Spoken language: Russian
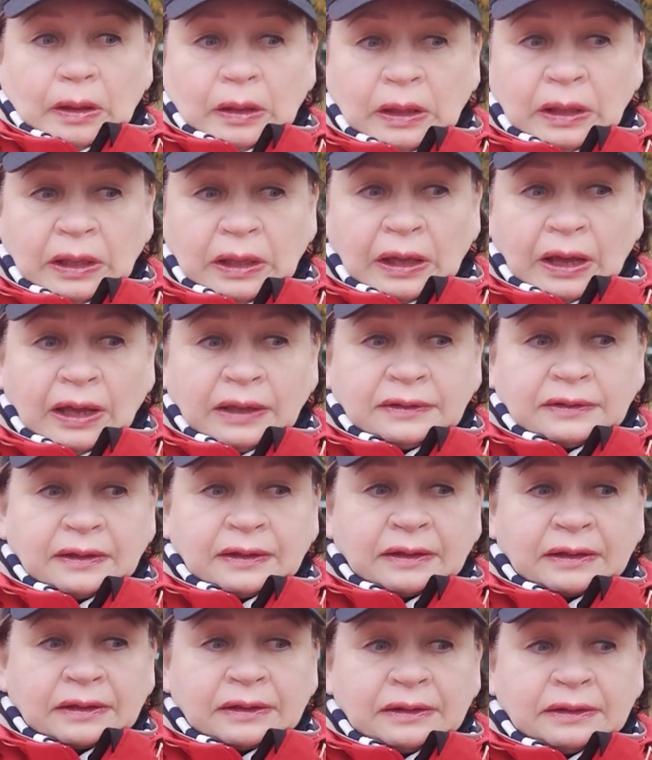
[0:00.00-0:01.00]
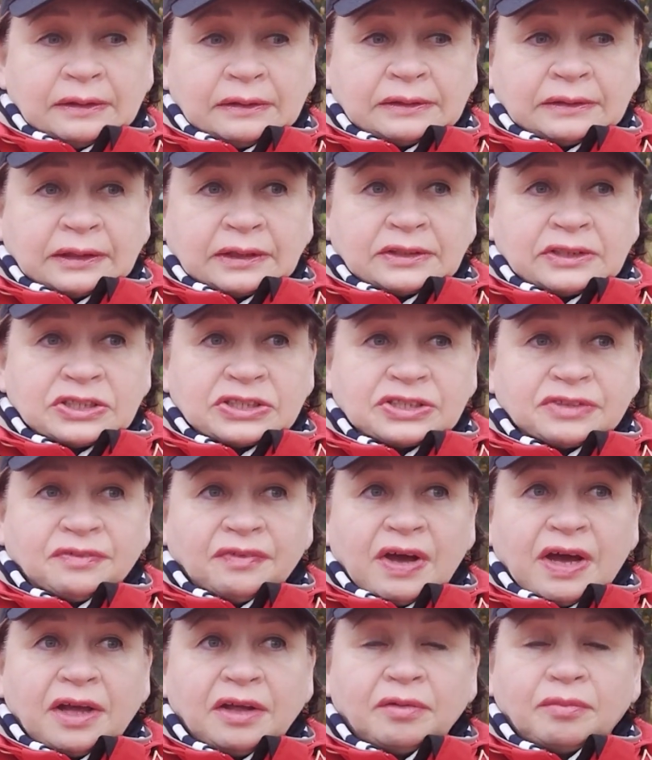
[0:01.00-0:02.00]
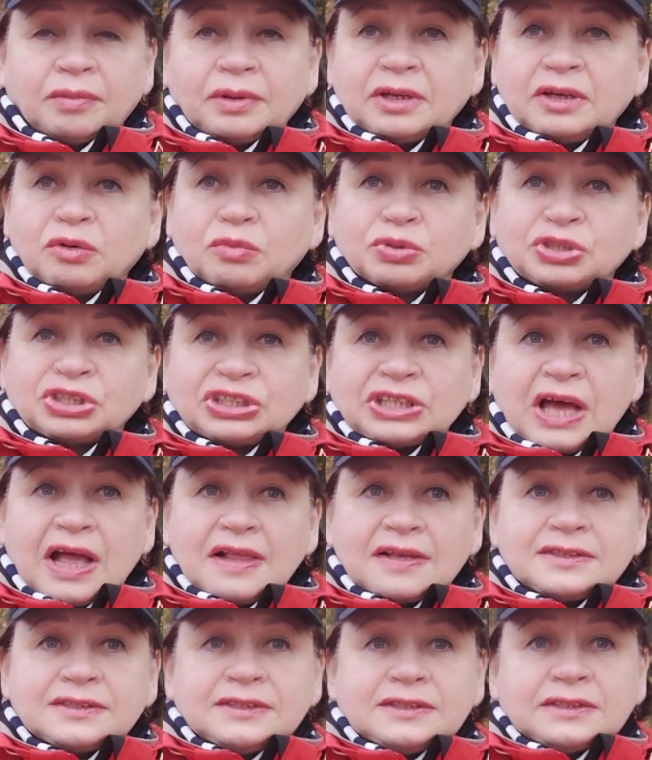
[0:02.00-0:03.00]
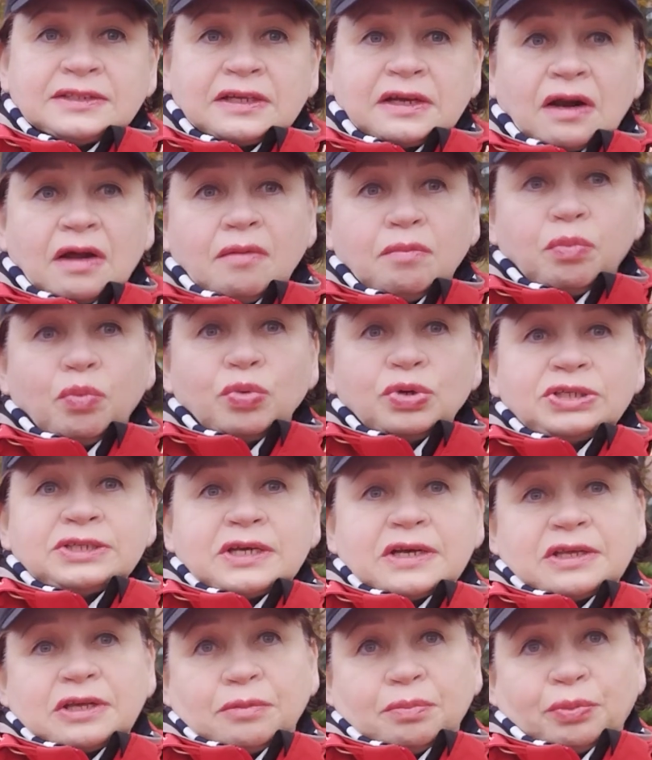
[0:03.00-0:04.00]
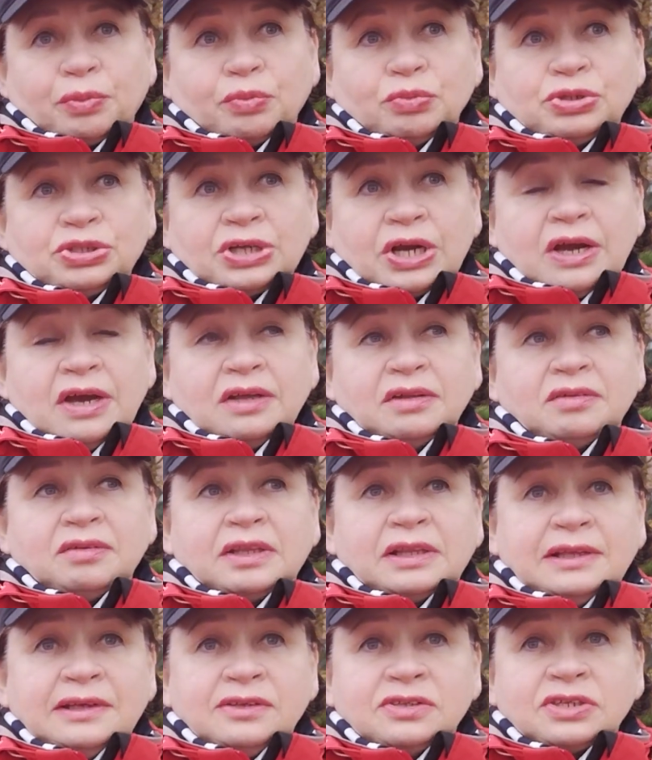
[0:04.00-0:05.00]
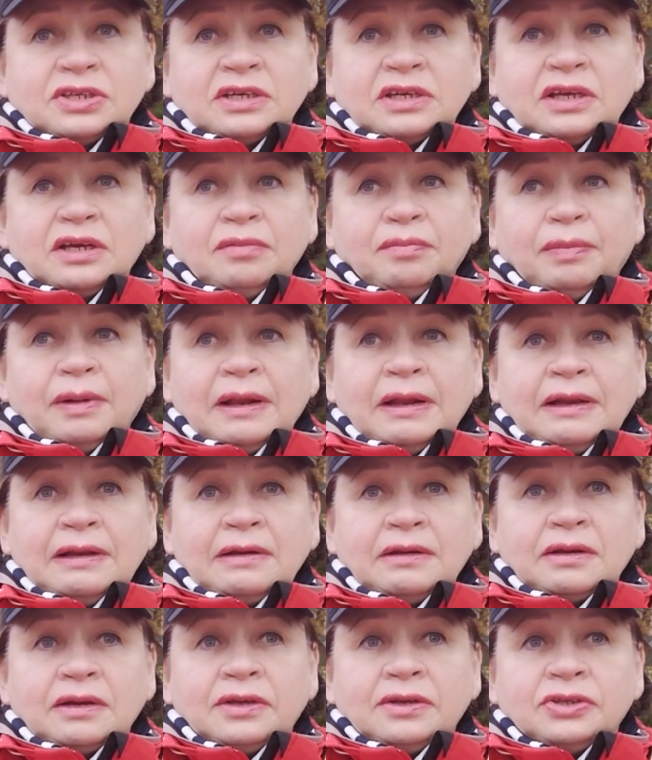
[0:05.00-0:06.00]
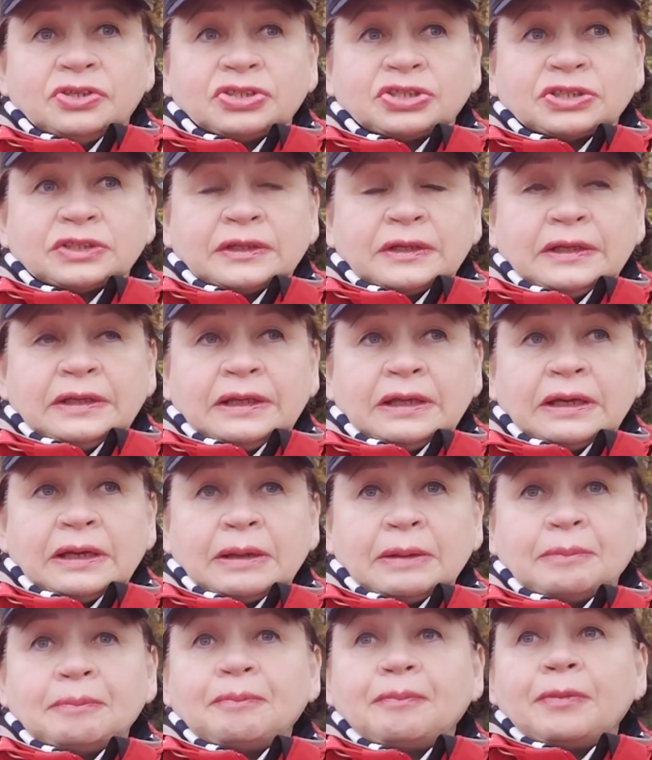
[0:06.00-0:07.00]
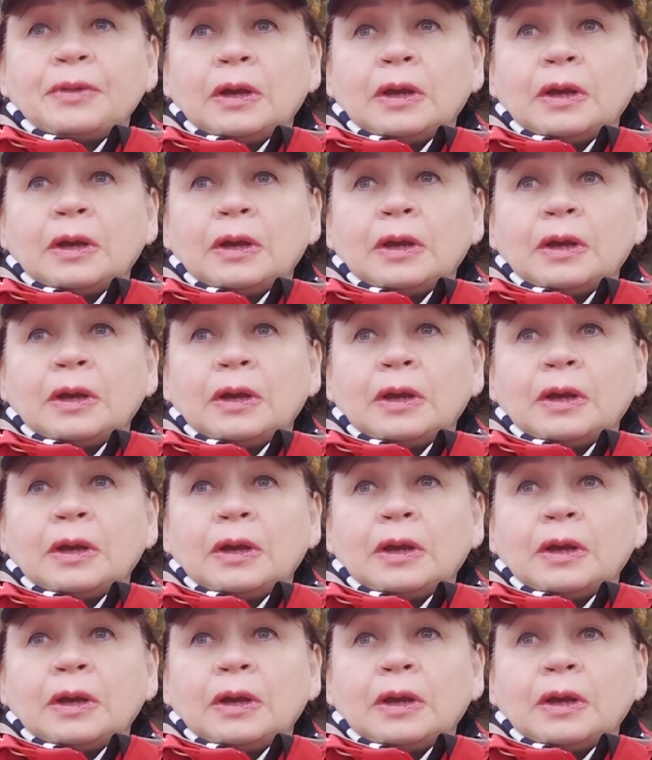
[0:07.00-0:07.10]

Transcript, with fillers: и от, от э, так называемой усталости на работе они получают длительные больничные.